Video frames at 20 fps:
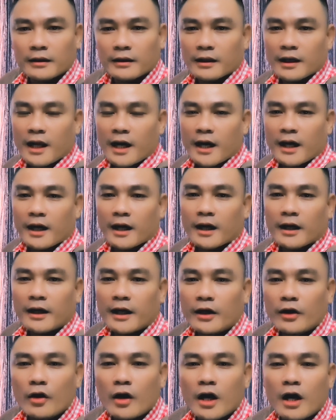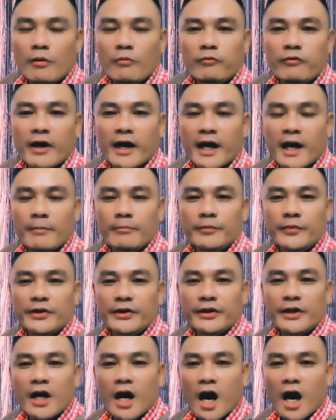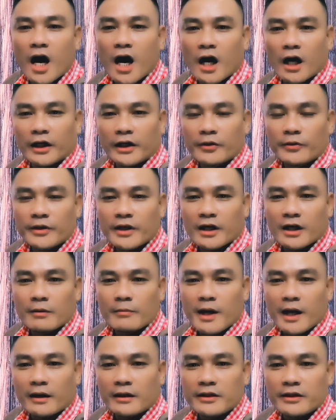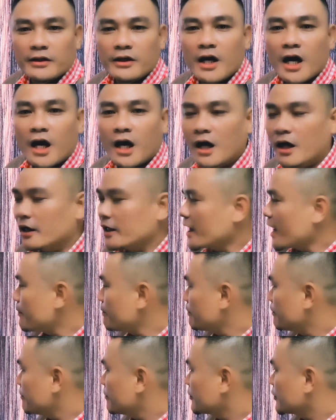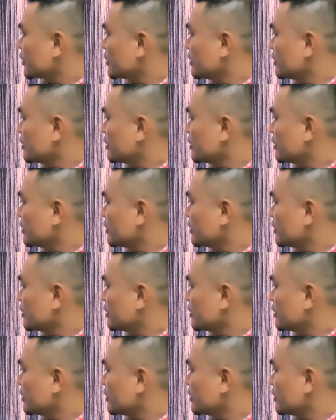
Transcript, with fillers: là nó không phát âm chữ hờ đâu nha các bạn. Chữ hờ câm.